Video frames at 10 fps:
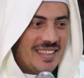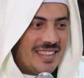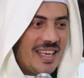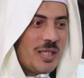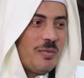
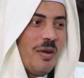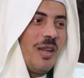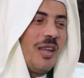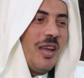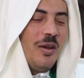إن
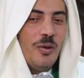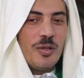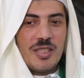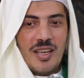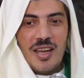أسماء الله
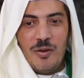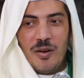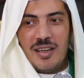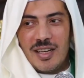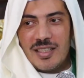الحسنى
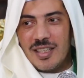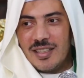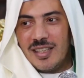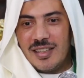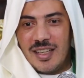قالوا عنها
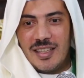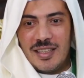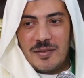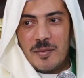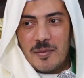ساداتنا
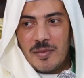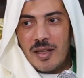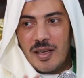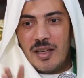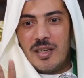إيه؟
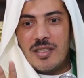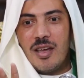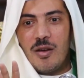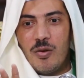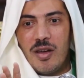
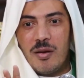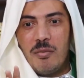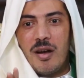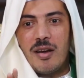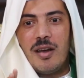إحصاؤها
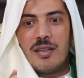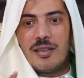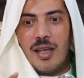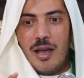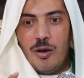مرة
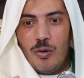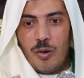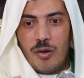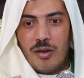للتعلق